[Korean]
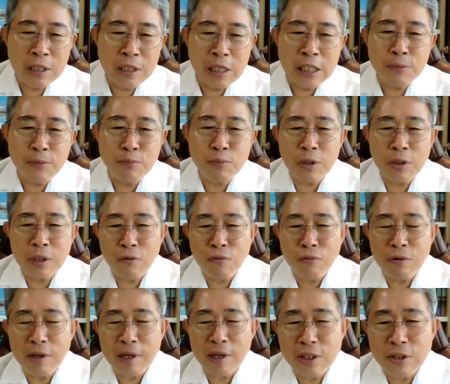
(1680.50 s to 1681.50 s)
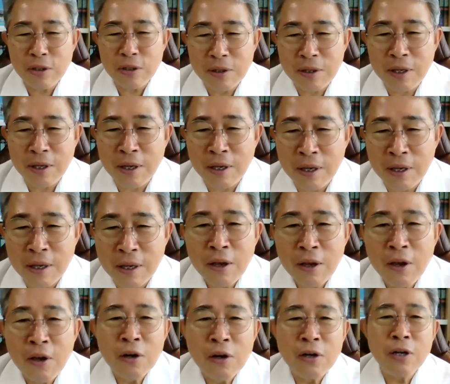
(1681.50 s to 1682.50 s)
70전에 훌륭해졌네.
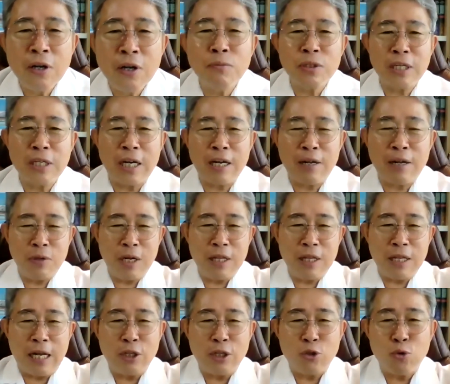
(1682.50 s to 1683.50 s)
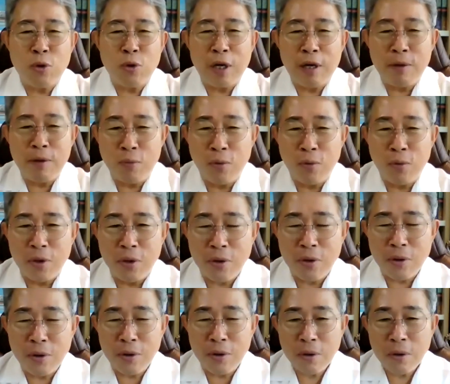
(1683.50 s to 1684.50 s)
그러면서 사람들이 날 좋아해
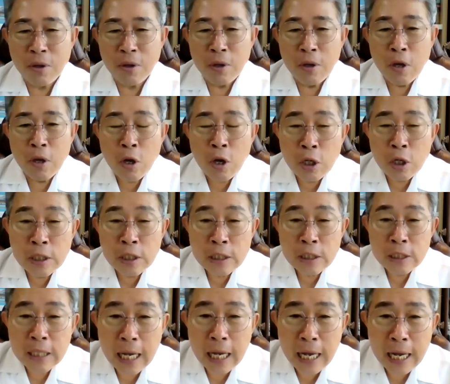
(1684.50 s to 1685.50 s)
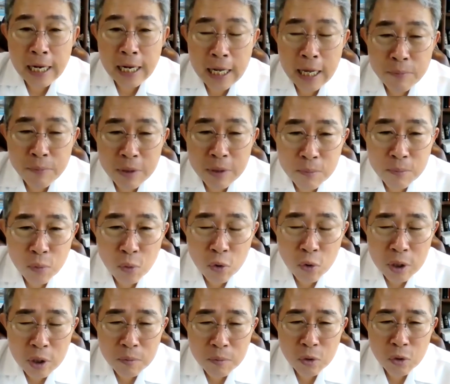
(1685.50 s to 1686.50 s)
뭐예요? 사람이
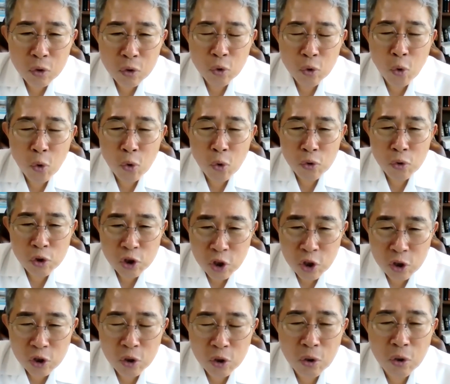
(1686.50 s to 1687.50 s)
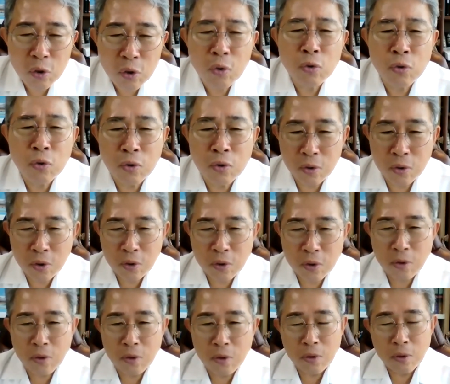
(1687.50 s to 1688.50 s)
모이면 돈은 저절로 오는
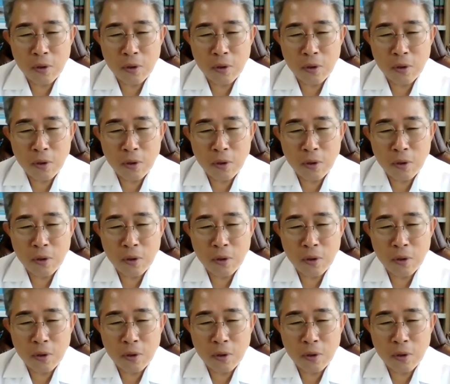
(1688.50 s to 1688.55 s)
거요.